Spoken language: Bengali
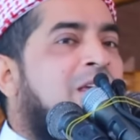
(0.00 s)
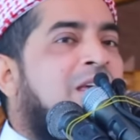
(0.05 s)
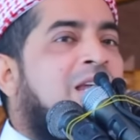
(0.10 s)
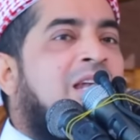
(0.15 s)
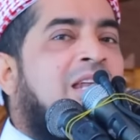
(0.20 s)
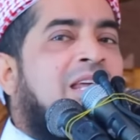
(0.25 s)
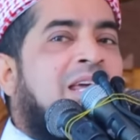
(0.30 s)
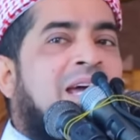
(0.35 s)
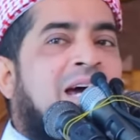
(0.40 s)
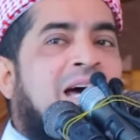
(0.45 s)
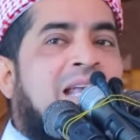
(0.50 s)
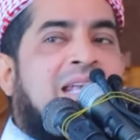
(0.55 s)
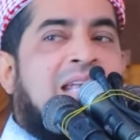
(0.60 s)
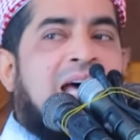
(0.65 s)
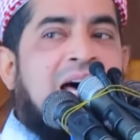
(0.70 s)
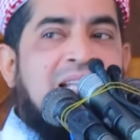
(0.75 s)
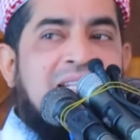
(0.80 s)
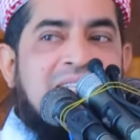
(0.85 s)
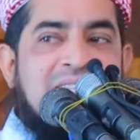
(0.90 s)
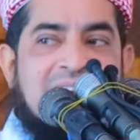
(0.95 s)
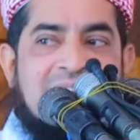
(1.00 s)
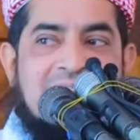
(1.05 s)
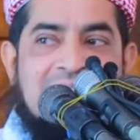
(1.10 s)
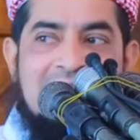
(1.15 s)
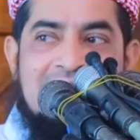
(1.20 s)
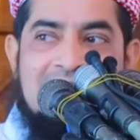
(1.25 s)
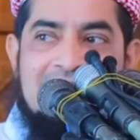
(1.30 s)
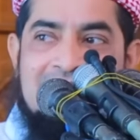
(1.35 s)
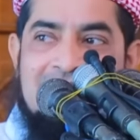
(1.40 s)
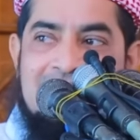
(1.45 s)
নবী কি লিগাল না
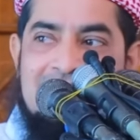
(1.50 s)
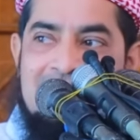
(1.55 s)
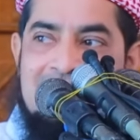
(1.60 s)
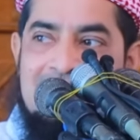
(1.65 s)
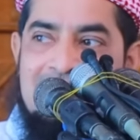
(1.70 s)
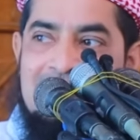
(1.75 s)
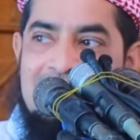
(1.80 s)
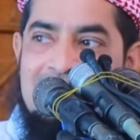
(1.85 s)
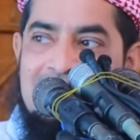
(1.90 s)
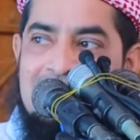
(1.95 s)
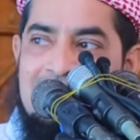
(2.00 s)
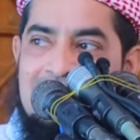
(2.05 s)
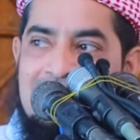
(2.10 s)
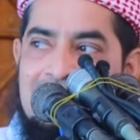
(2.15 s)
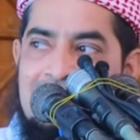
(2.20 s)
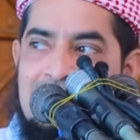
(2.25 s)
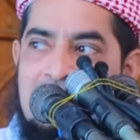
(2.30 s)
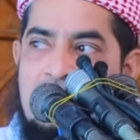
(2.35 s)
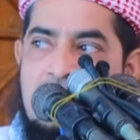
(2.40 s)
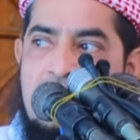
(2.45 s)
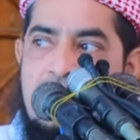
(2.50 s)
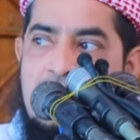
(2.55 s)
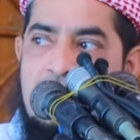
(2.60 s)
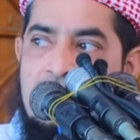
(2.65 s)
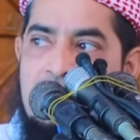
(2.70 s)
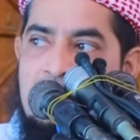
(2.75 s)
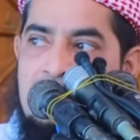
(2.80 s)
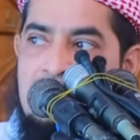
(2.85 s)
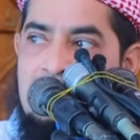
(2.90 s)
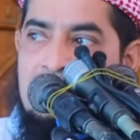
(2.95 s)
আনলিগাল
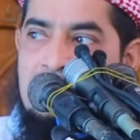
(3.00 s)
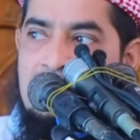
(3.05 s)
হ্যাঁ?